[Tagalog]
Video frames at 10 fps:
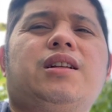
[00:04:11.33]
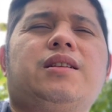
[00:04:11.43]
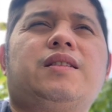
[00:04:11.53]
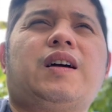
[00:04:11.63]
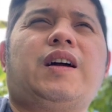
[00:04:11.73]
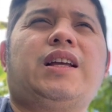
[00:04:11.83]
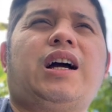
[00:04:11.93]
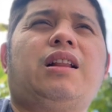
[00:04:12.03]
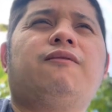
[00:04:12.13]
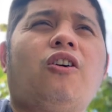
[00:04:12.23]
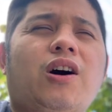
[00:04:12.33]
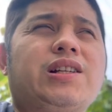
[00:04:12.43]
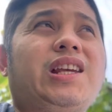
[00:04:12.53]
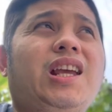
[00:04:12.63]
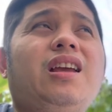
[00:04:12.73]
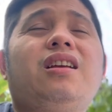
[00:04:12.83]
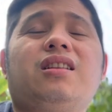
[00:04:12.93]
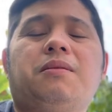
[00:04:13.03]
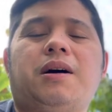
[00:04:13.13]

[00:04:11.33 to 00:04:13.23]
sa kanyang advocacy, 'di